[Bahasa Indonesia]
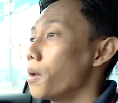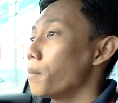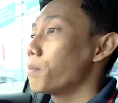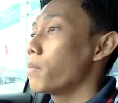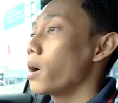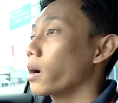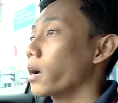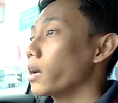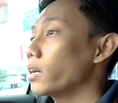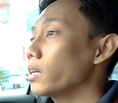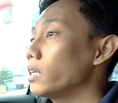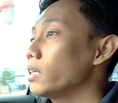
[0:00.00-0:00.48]

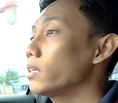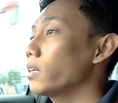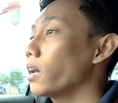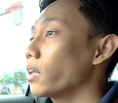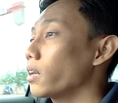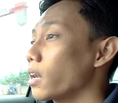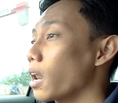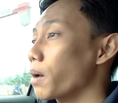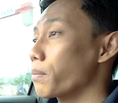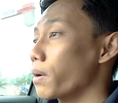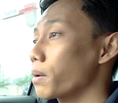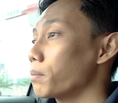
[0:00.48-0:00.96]
bahkan hingga
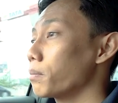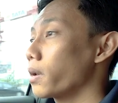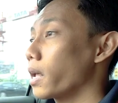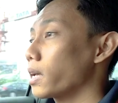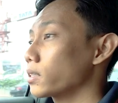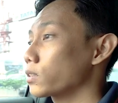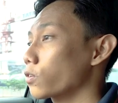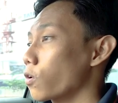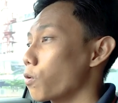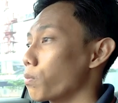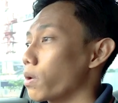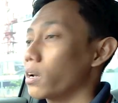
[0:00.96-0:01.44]

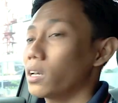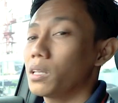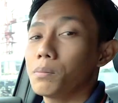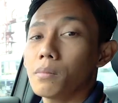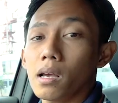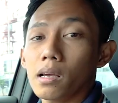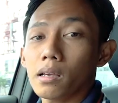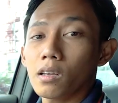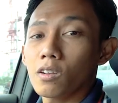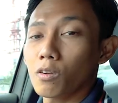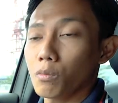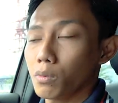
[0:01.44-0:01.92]
18,5
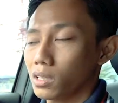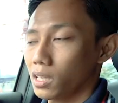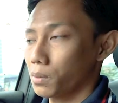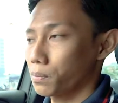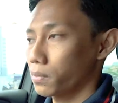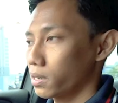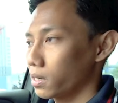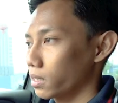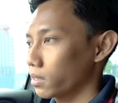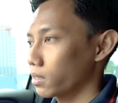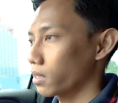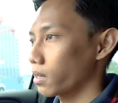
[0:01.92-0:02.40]
km
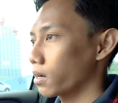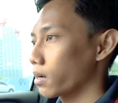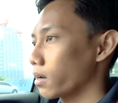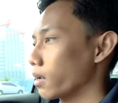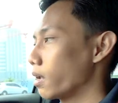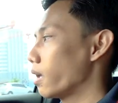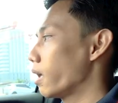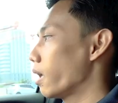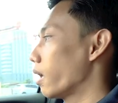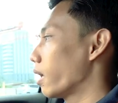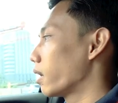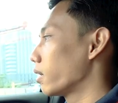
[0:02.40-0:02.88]
per liter.
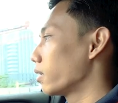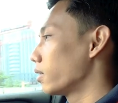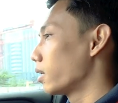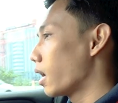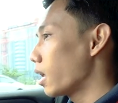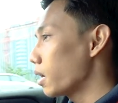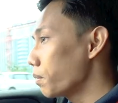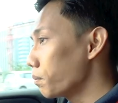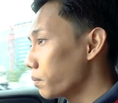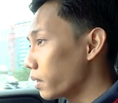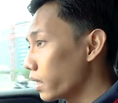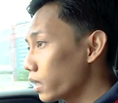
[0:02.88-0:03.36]

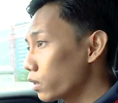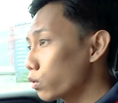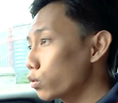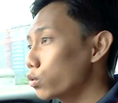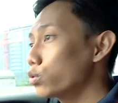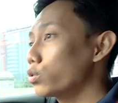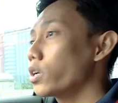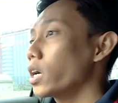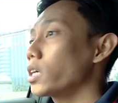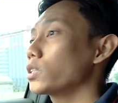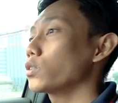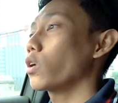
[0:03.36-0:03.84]
Dan begitu
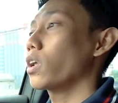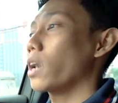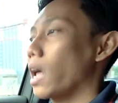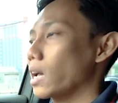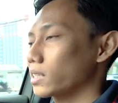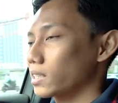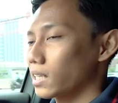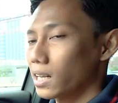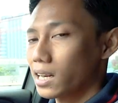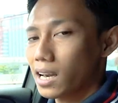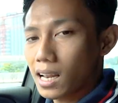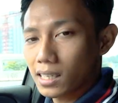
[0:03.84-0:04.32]
juga soal
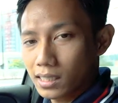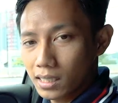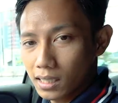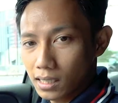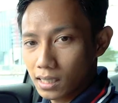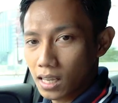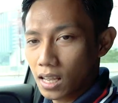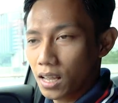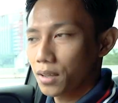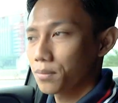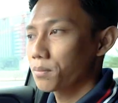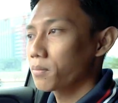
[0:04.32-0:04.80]

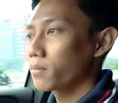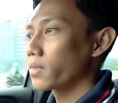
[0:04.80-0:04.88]
akselerasinya.